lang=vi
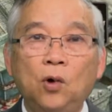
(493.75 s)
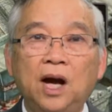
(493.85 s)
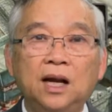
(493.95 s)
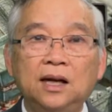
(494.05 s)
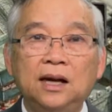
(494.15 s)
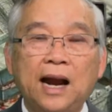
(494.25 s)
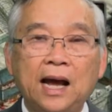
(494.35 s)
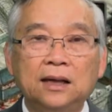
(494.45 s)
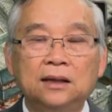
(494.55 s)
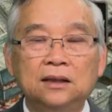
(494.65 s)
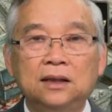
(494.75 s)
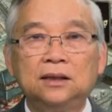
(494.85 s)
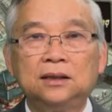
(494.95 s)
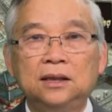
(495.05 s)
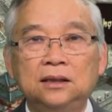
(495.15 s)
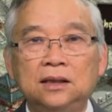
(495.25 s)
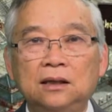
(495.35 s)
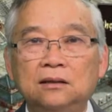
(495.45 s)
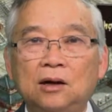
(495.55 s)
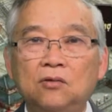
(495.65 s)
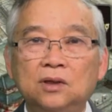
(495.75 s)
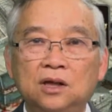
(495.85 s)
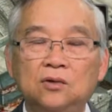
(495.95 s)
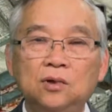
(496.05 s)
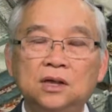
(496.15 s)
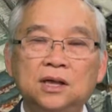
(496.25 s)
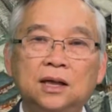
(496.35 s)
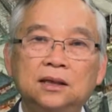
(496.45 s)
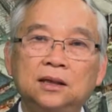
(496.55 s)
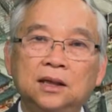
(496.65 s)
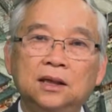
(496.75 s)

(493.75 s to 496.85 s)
quê đi ra thì thì thì, thì họ đâu có chịu được cái